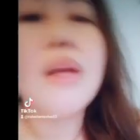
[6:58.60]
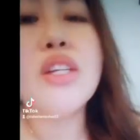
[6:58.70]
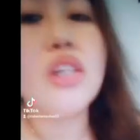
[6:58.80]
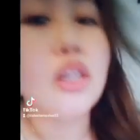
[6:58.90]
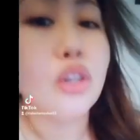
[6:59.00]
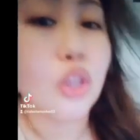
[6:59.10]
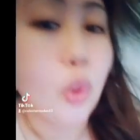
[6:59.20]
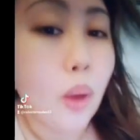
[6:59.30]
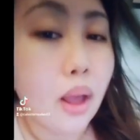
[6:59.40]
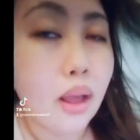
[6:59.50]
Imagine
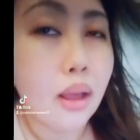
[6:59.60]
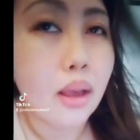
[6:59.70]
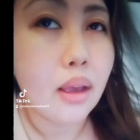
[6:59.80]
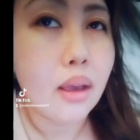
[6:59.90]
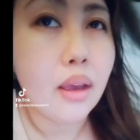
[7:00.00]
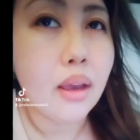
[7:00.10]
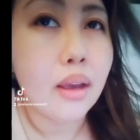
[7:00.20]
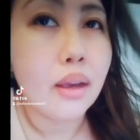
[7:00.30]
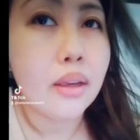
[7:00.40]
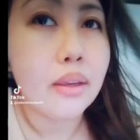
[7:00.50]
nyo to ha
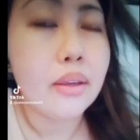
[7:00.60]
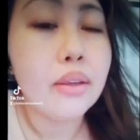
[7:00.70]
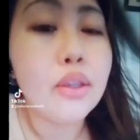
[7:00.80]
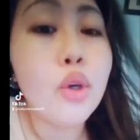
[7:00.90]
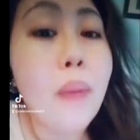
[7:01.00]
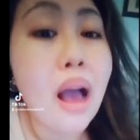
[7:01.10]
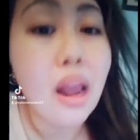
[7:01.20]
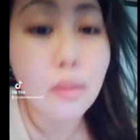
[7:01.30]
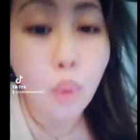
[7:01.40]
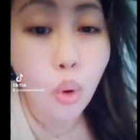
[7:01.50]
yung
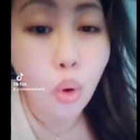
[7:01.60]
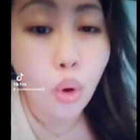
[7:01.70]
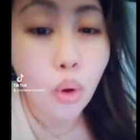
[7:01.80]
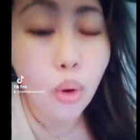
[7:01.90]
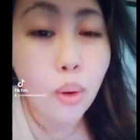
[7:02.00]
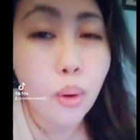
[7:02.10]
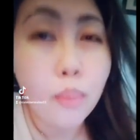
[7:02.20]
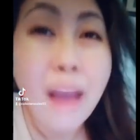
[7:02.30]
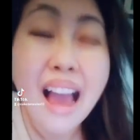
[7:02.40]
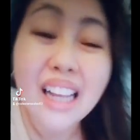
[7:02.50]
mahal mo,
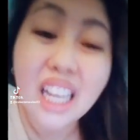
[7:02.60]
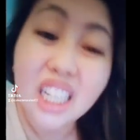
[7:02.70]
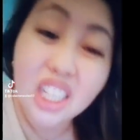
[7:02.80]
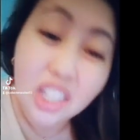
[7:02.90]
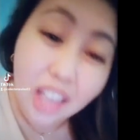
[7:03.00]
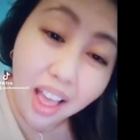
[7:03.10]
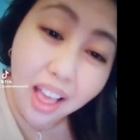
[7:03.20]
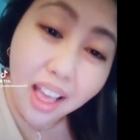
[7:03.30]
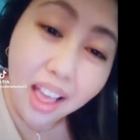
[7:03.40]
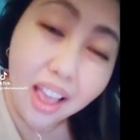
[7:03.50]
mahal ka din
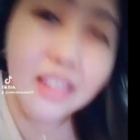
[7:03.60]
niya.